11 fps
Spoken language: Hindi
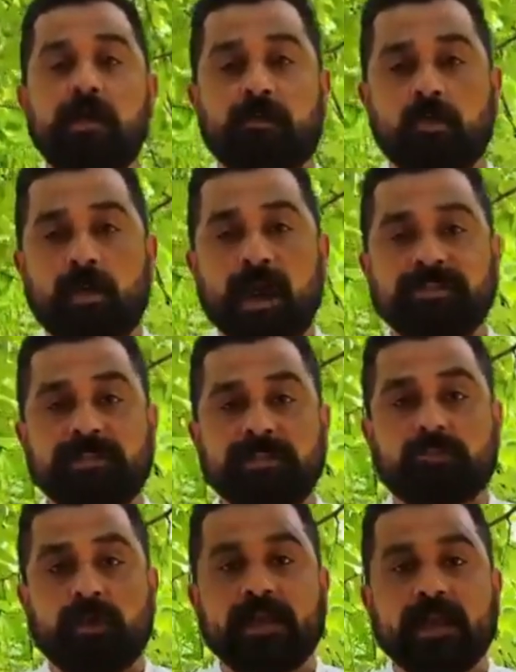को बांटकर
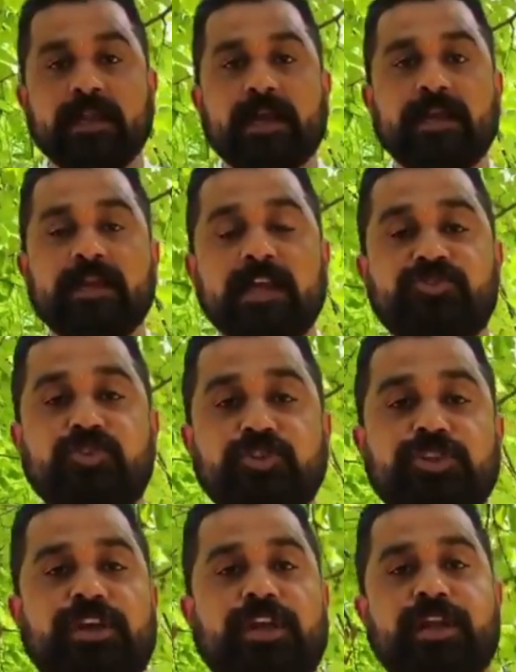जो है कहीं ना कहीं
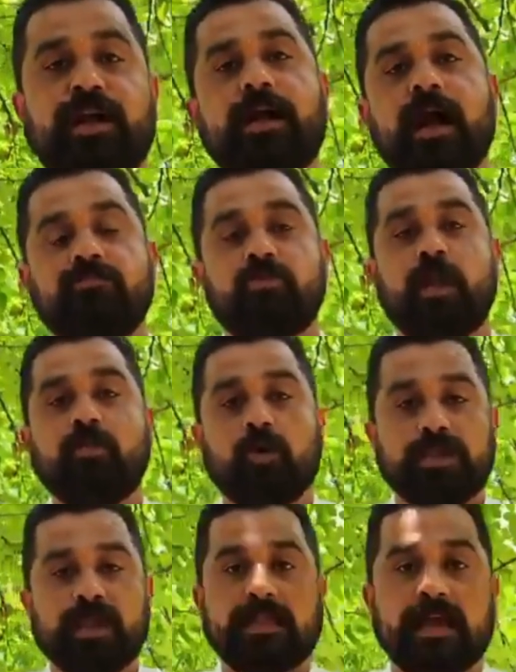राजनीति करने का काम जो है वो
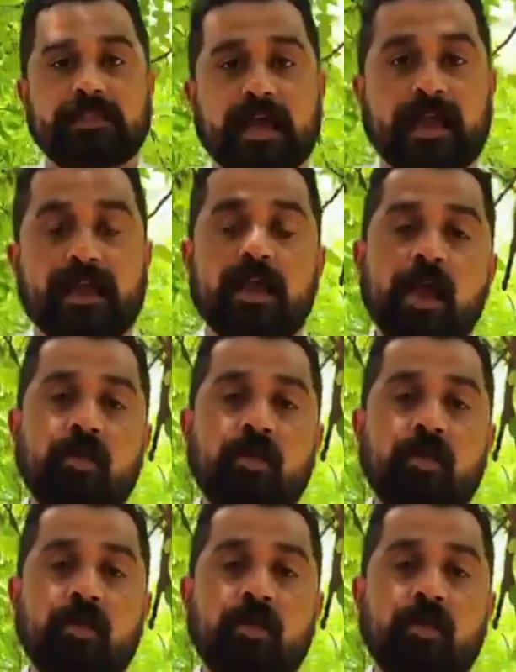किया जाता है